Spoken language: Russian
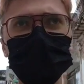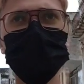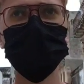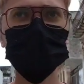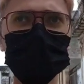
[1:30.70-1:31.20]

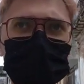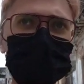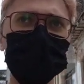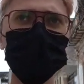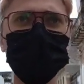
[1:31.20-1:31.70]
когда-нибудь
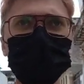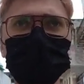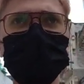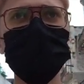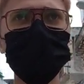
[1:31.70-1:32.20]
впоследствии будет
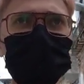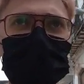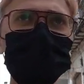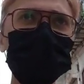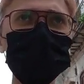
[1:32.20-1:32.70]
еще
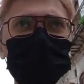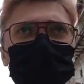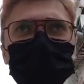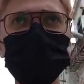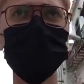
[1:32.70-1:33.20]
более
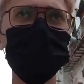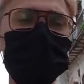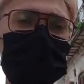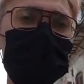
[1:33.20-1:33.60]
выгодный курс.